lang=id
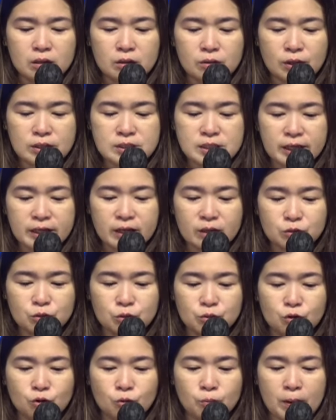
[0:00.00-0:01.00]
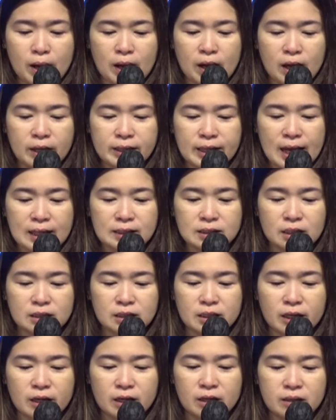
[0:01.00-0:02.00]
Wah saya tuh lupa
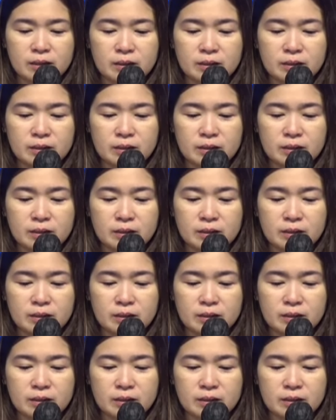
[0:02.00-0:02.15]
nyatet ya.